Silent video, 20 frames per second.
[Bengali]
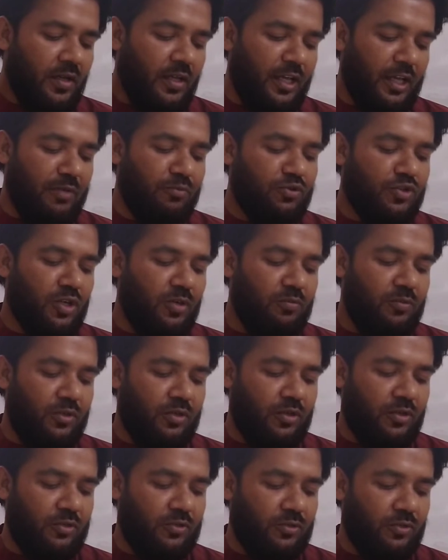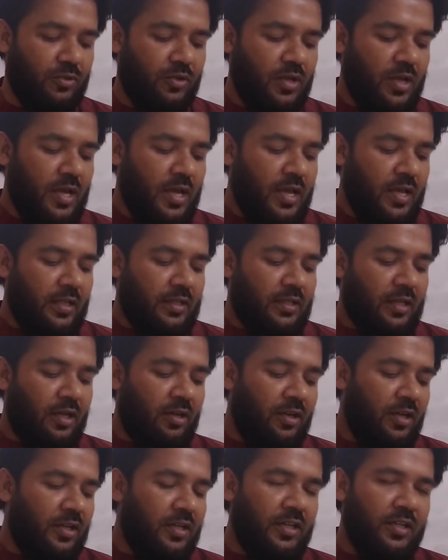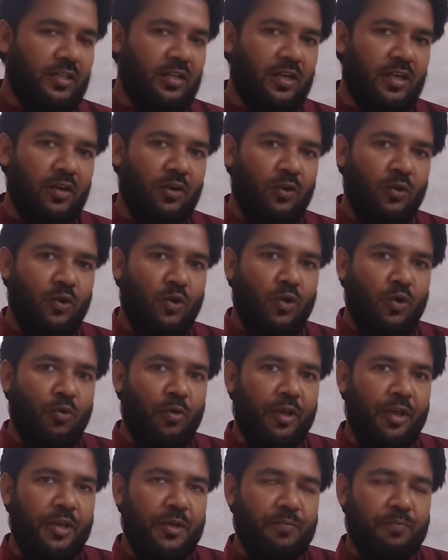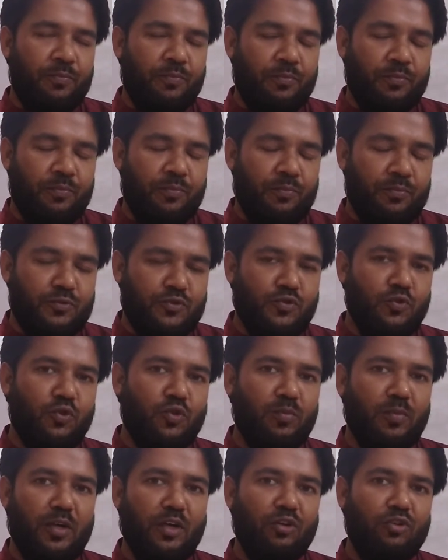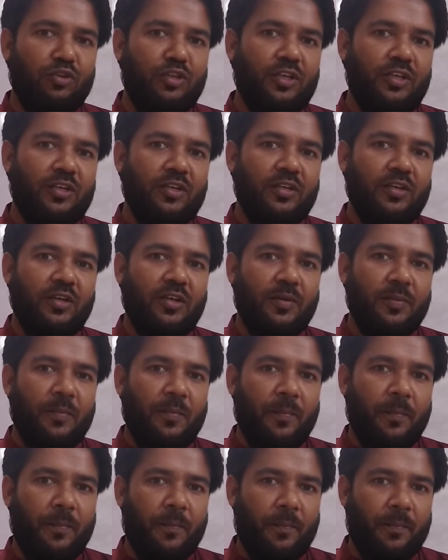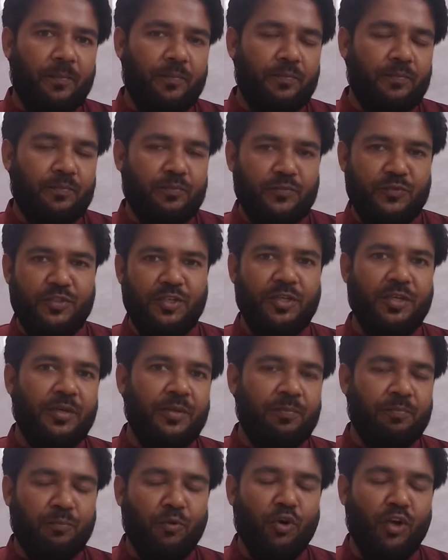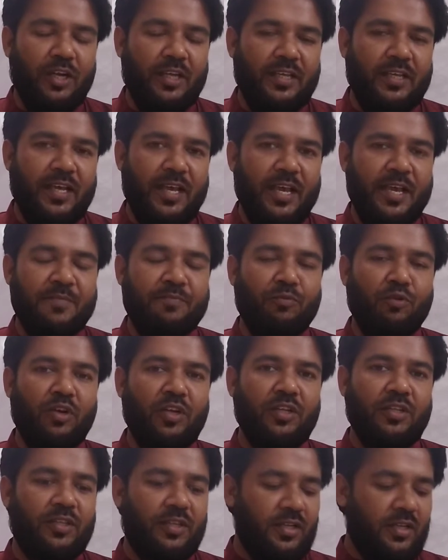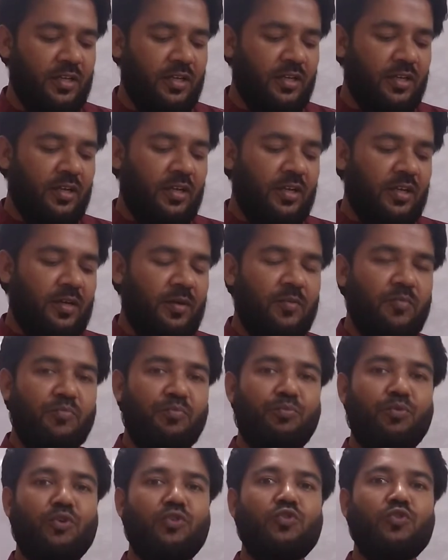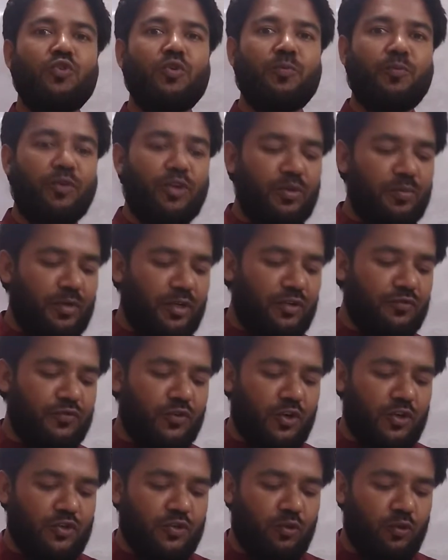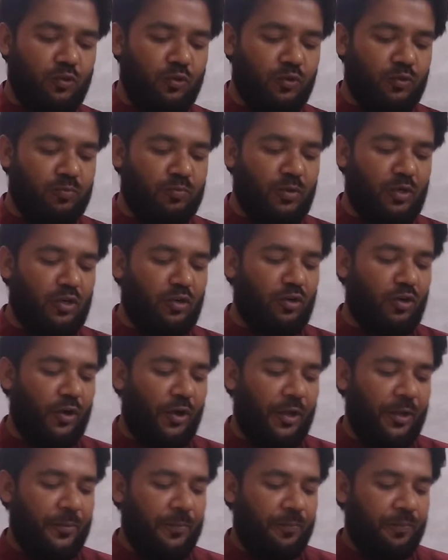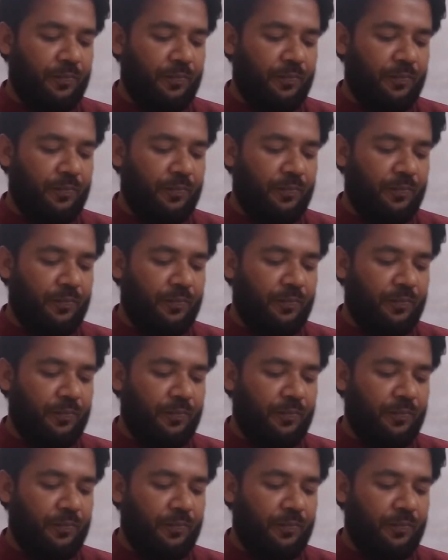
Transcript: হেম শব্দের অর্থ তাহলে কি দাঁড়ালো এই সুরমা নদীর যে পলি এই পলিতে প্রচুর পরিমাণে ফসল উৎপন্ন হয়